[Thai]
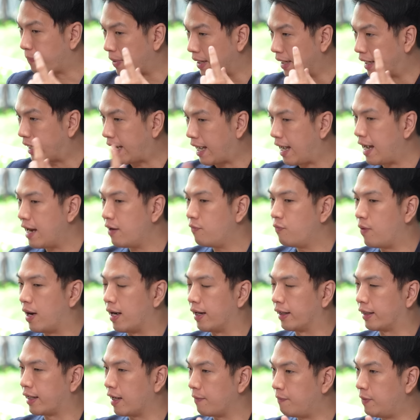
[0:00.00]
ไปคาดหวั
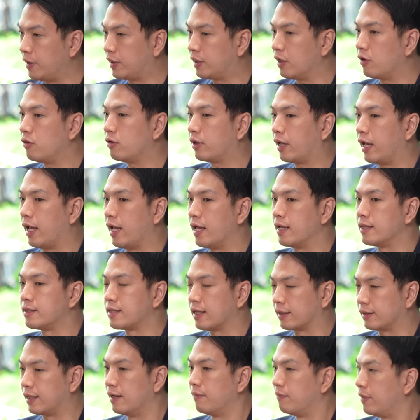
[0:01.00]
ง Capital Gain
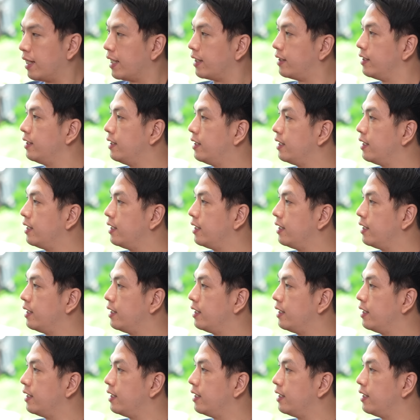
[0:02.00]
จากทำเลที่